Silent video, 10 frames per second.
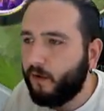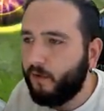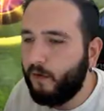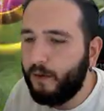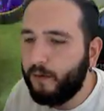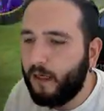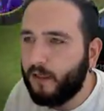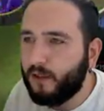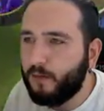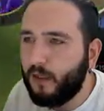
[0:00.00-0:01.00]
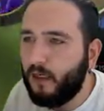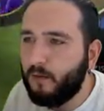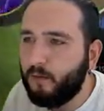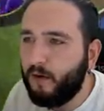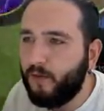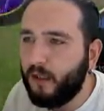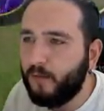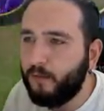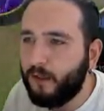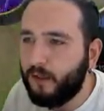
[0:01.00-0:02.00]
Ve benim karşımda buff
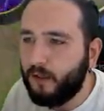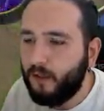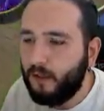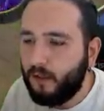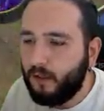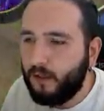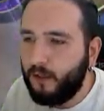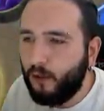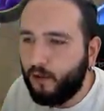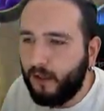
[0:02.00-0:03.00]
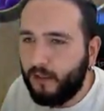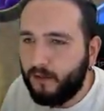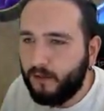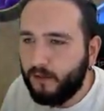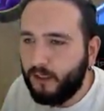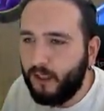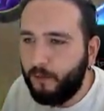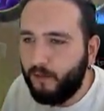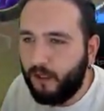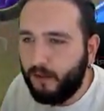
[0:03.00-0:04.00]
alan bir hero var.
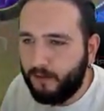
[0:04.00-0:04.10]
Kimi var.